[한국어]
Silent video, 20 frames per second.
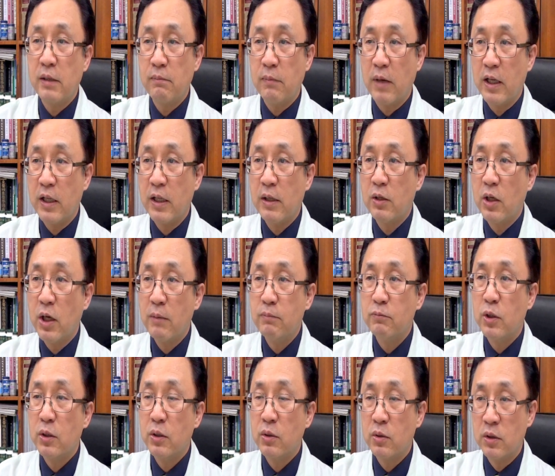많이
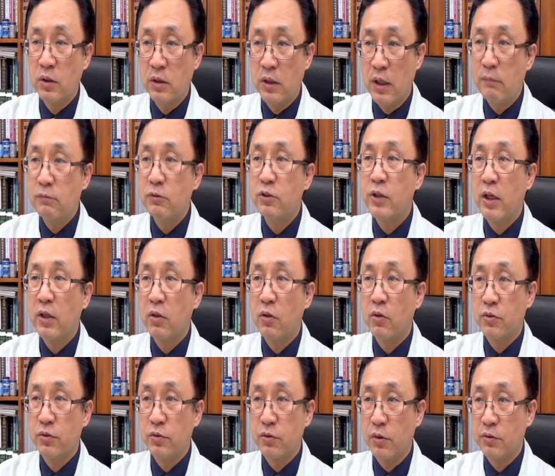함유된
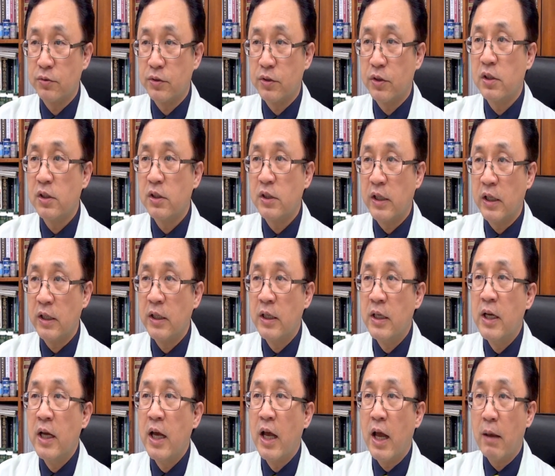것으로서는 이제
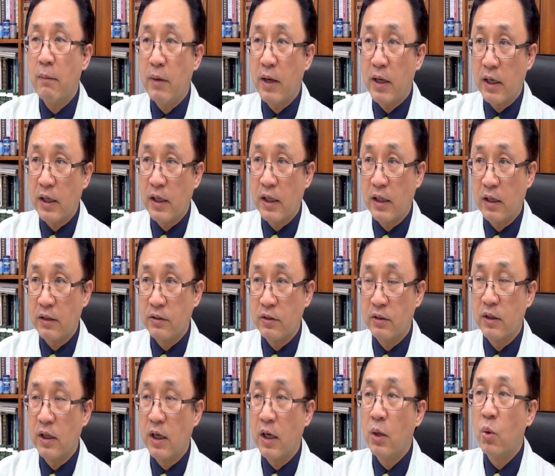
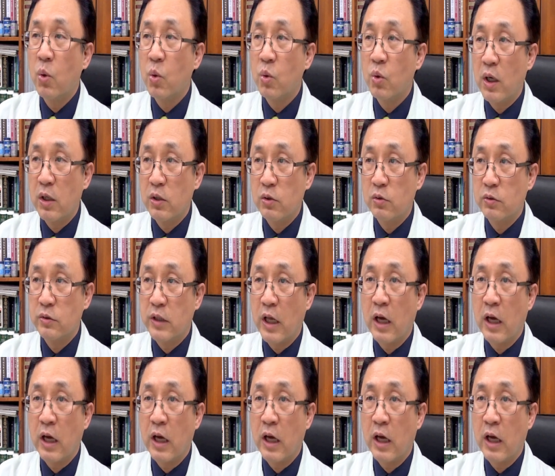해바라기라든가 홍화유,